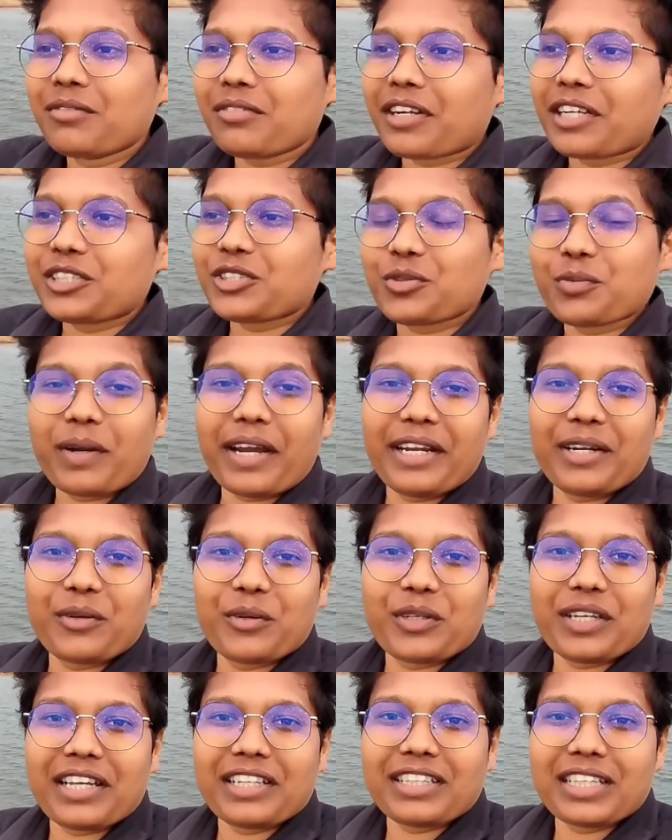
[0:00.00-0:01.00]
फ्रेश
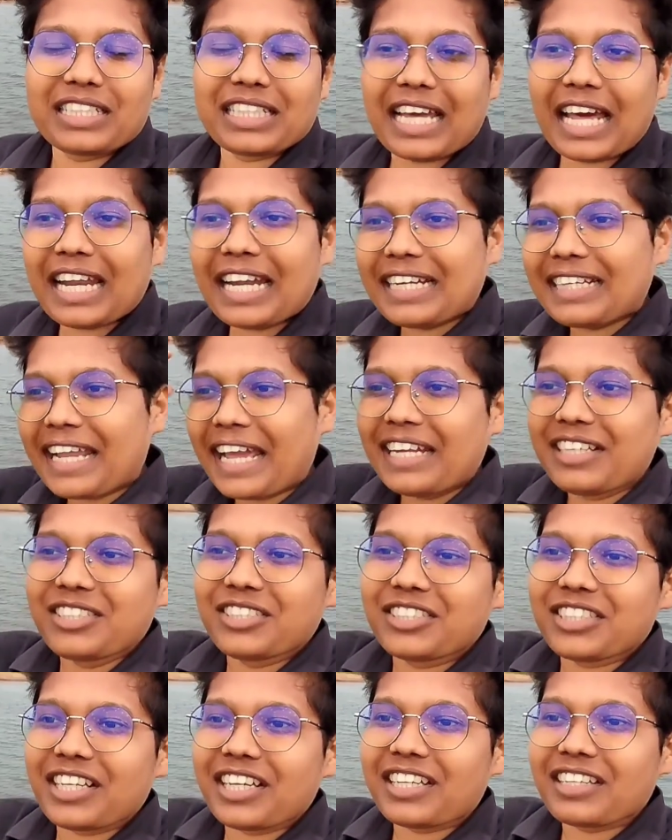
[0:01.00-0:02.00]
माइंड हो जाता है सारे
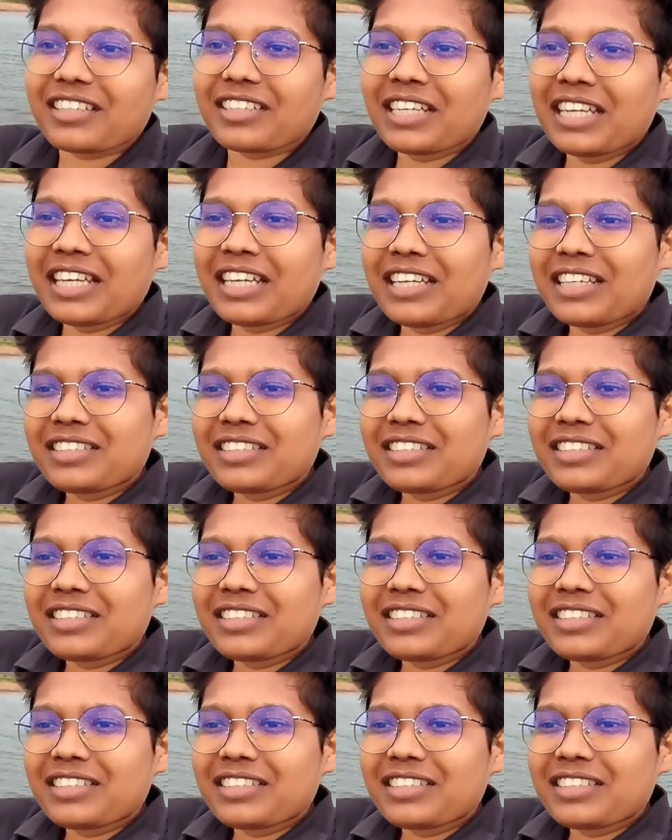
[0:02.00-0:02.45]
टेंशन